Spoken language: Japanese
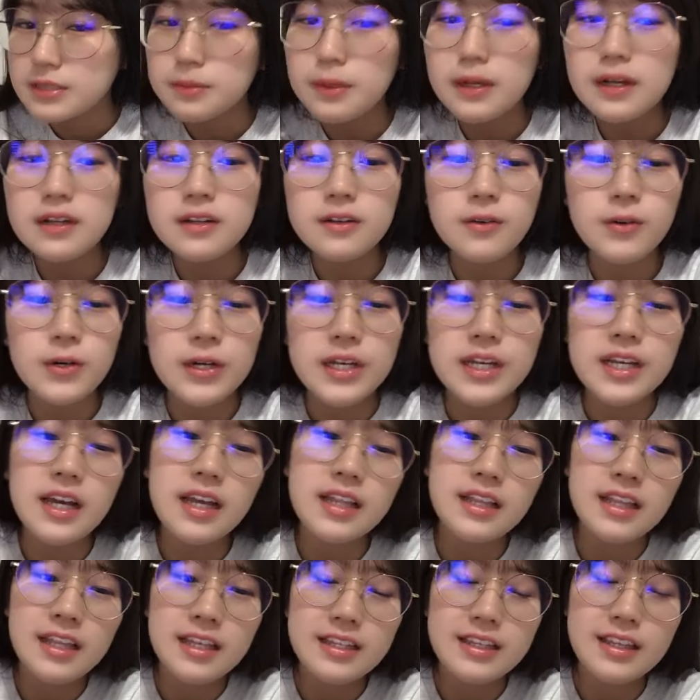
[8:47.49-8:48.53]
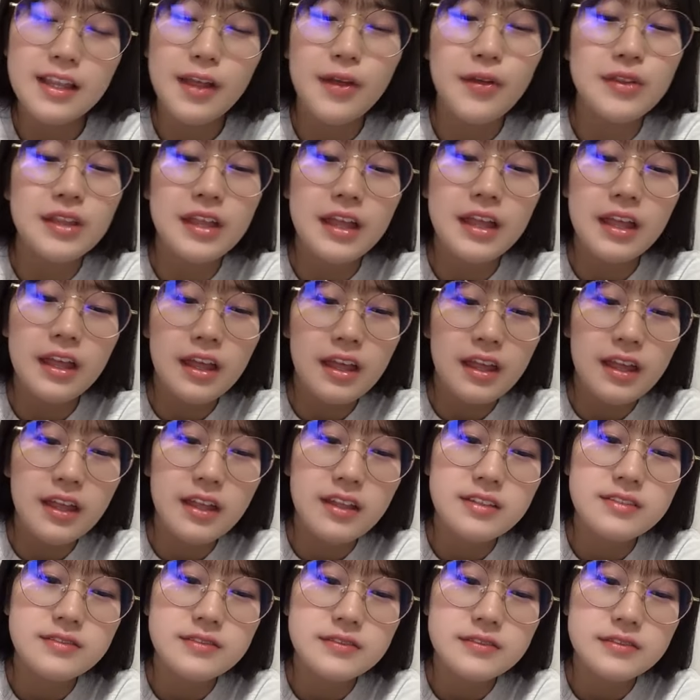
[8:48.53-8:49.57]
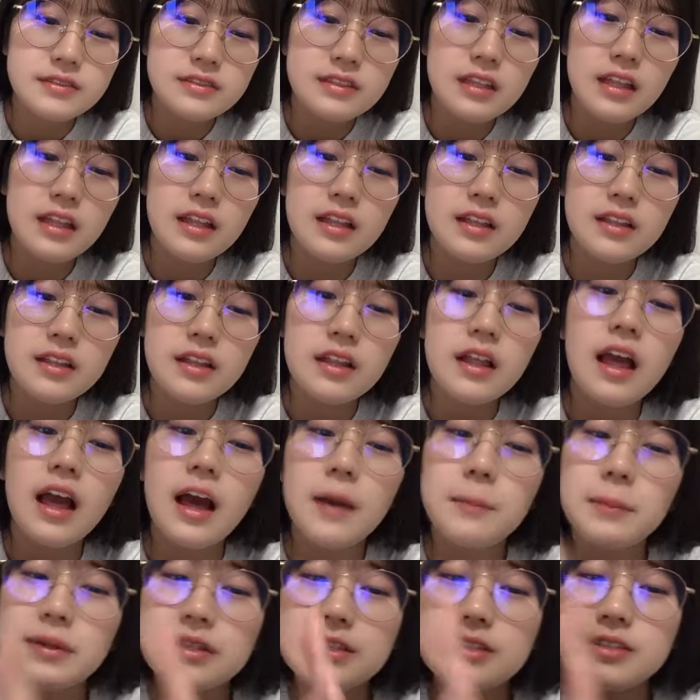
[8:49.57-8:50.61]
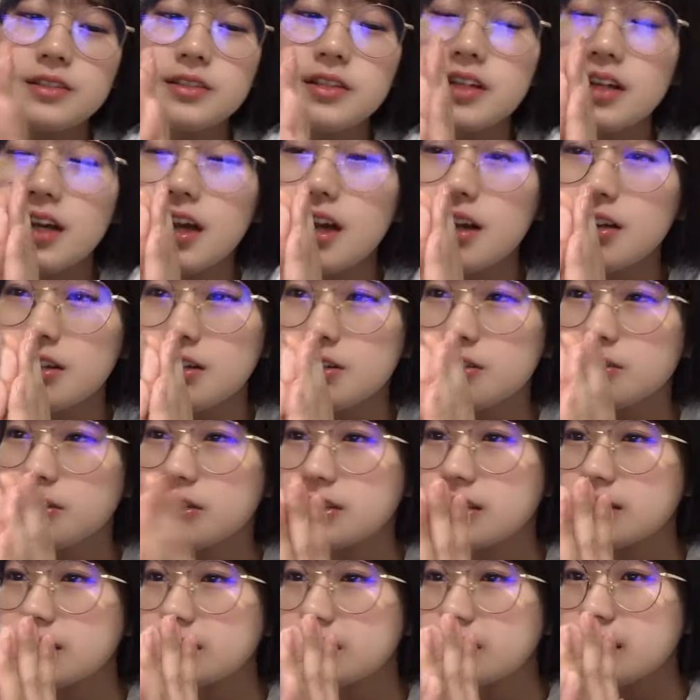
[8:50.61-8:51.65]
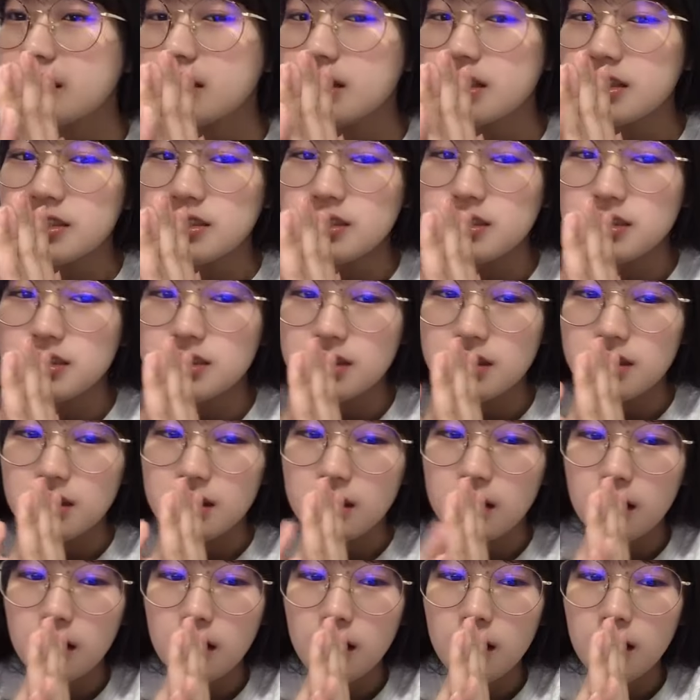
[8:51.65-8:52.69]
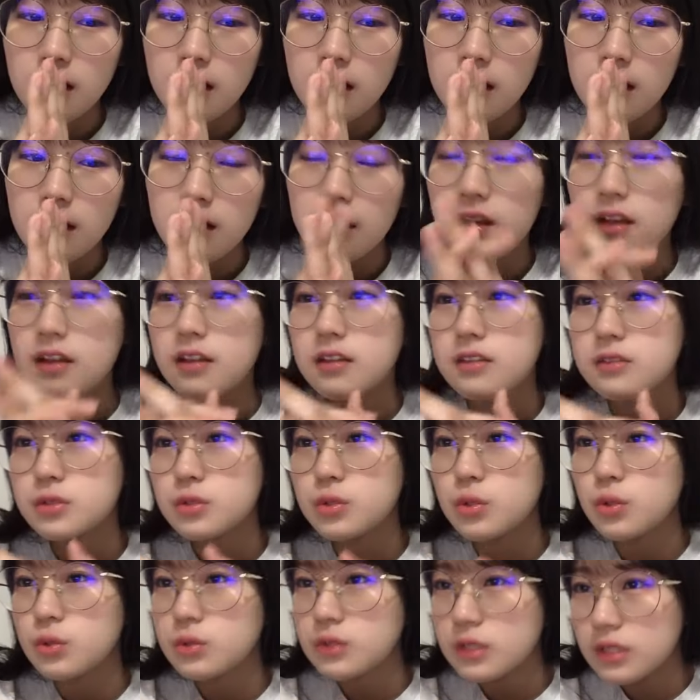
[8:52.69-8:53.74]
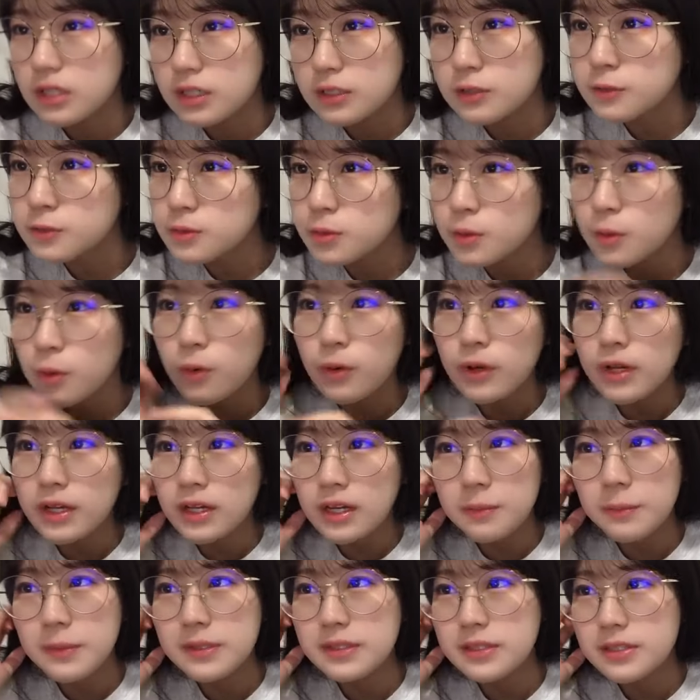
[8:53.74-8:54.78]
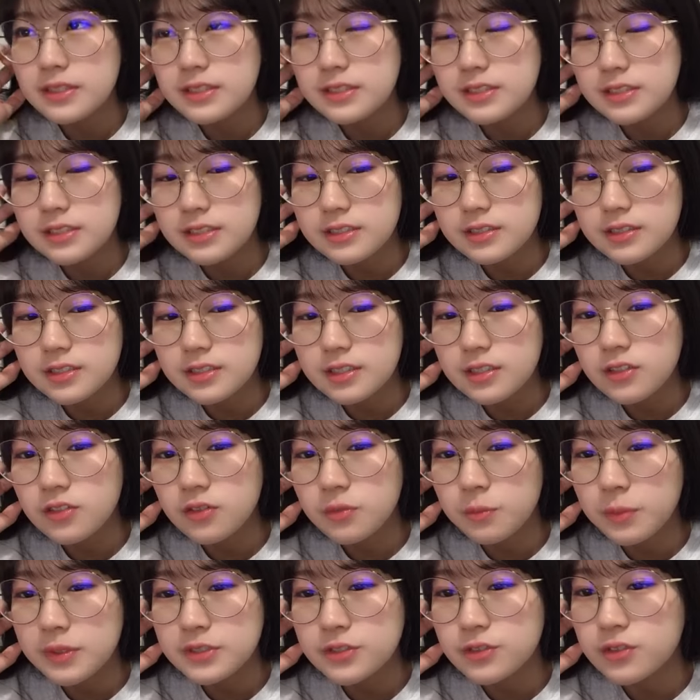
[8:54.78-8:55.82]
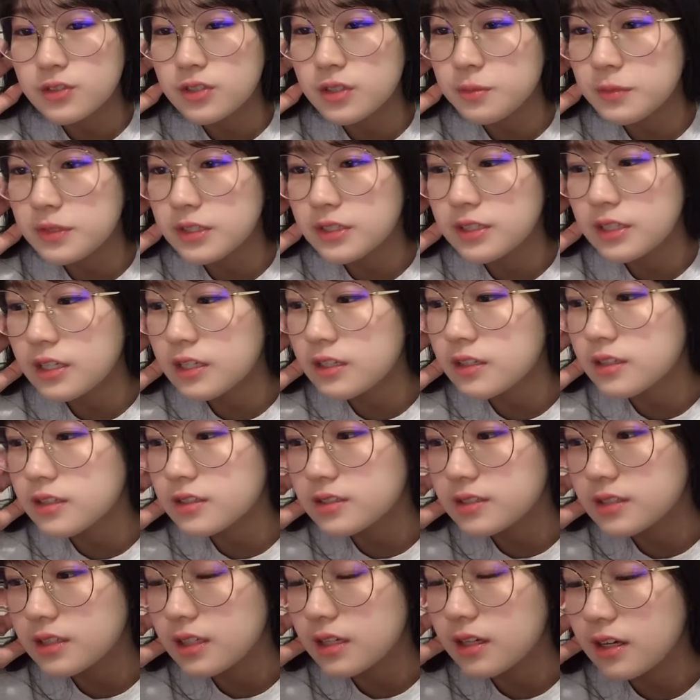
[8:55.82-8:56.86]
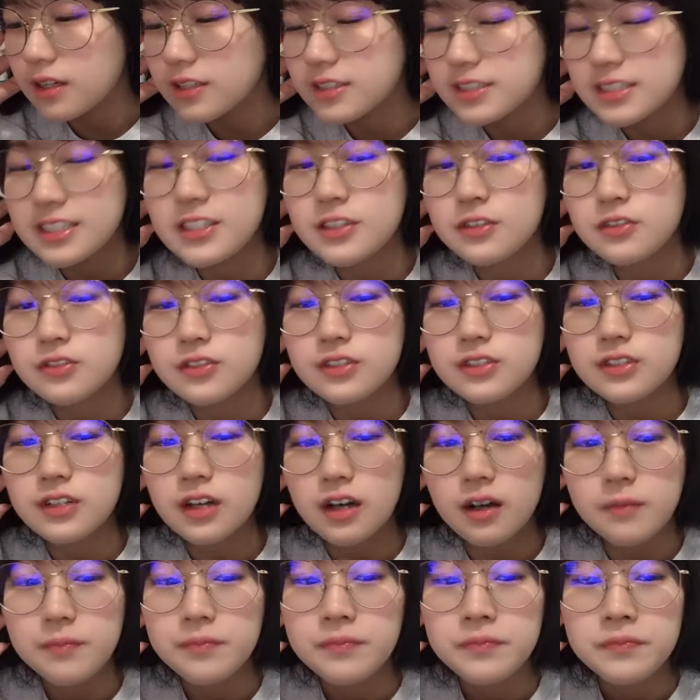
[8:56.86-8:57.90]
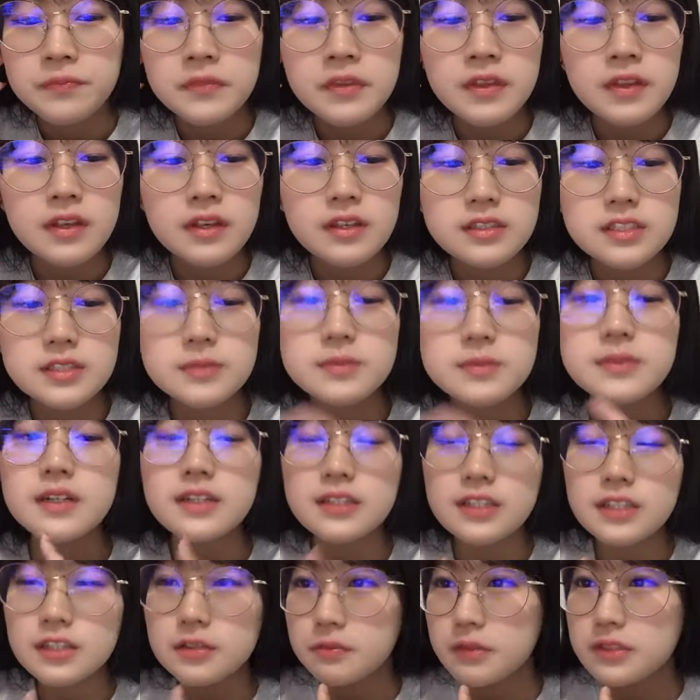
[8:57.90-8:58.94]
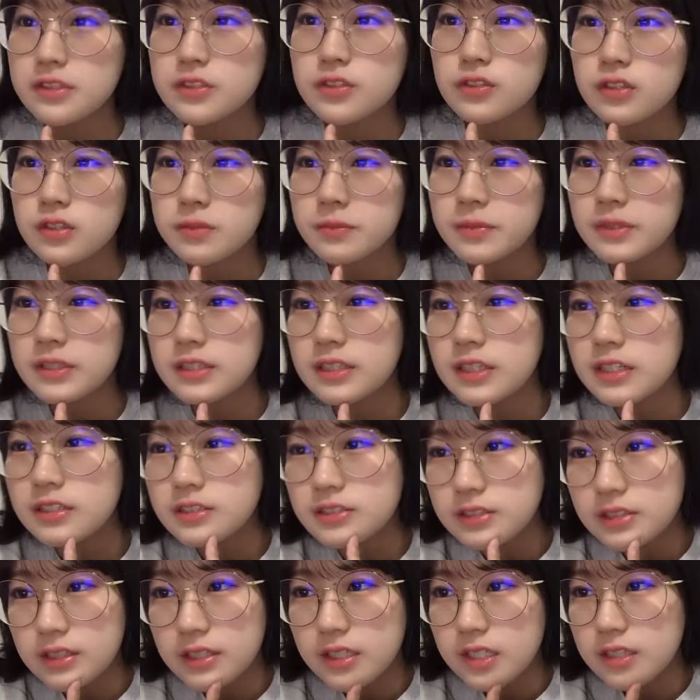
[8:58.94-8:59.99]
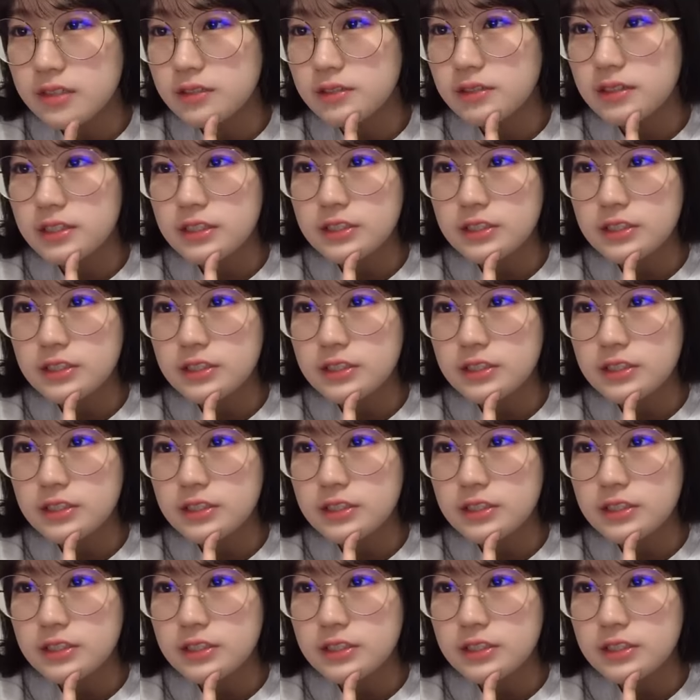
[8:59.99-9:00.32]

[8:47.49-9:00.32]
でしばらく公演がないんだよねあパズドラがあるけど私出ないしそうだからちょっと公演がまたいじる。次のパズドラまでないんですねあ次のっていうか自分が出るパズドラまでなくて